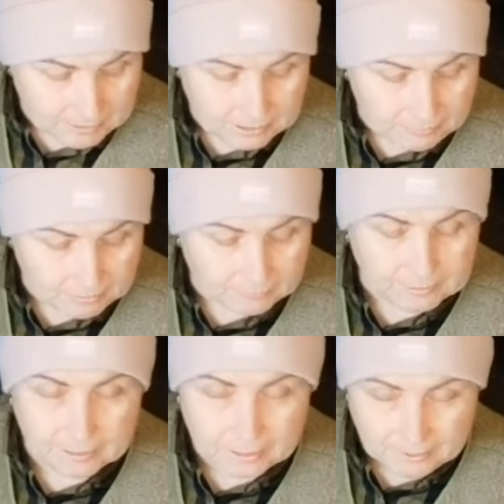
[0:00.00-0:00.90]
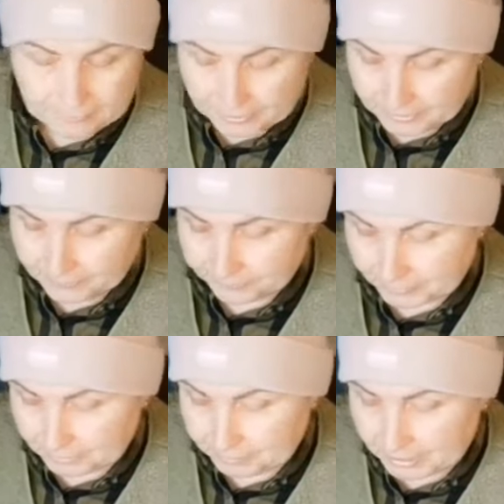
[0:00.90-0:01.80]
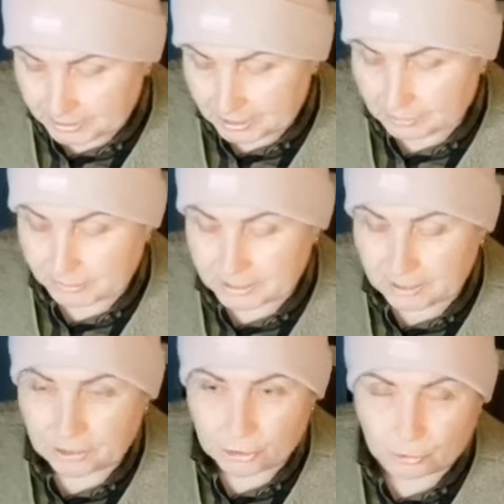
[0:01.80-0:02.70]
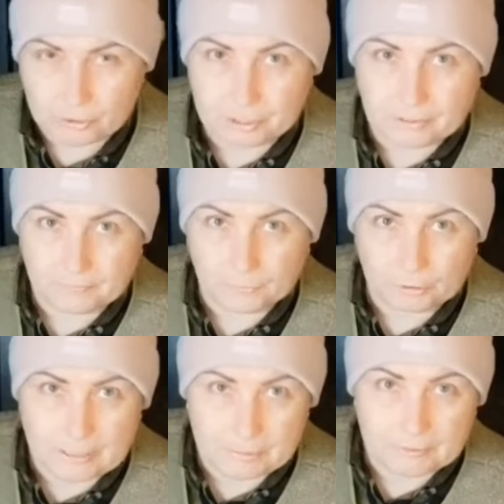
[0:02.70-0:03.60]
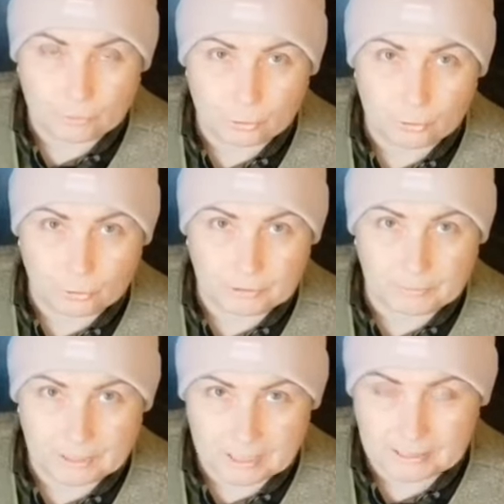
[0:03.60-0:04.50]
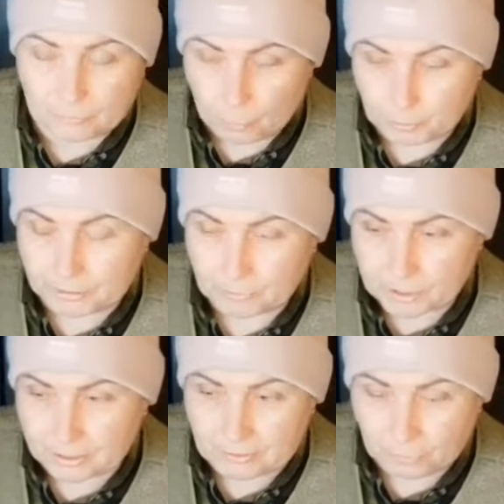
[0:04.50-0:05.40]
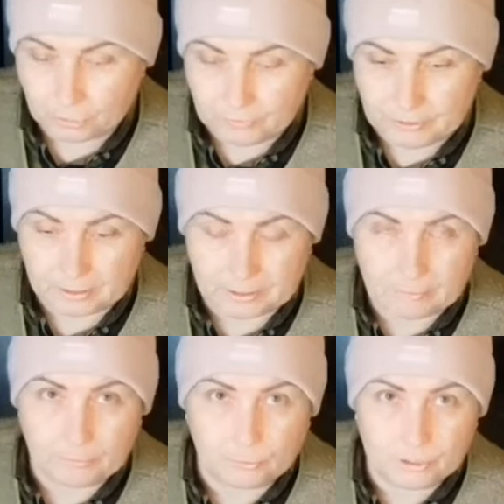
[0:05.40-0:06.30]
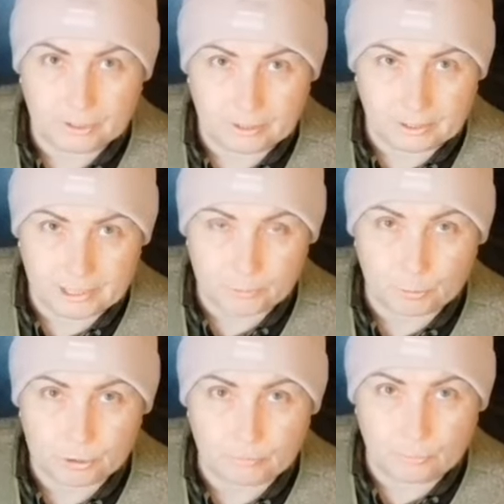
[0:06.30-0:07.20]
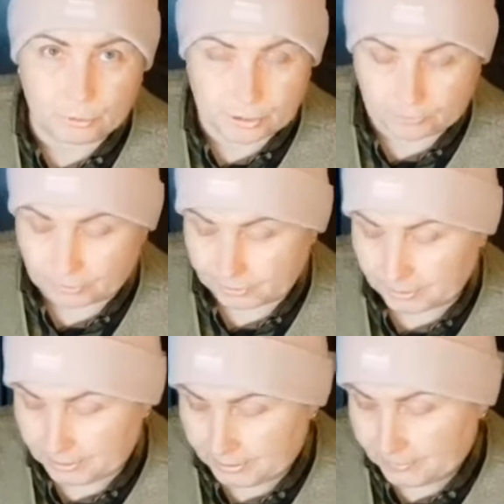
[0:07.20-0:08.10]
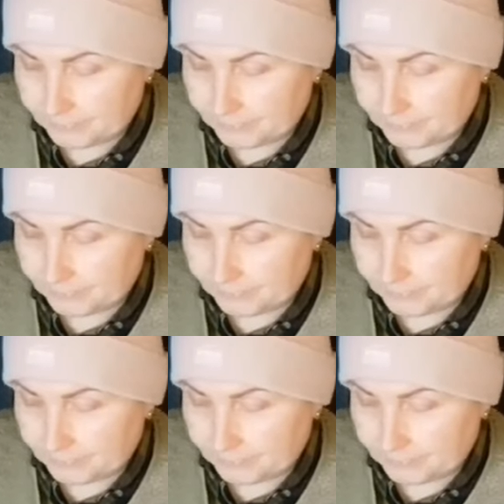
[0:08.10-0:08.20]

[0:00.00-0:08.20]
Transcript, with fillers: дама выставила фотографии перца, спросила, что с ним. Но ну, там невооруженным глазом, опытному садоводу видно, там паутинный клещ просто буйствует.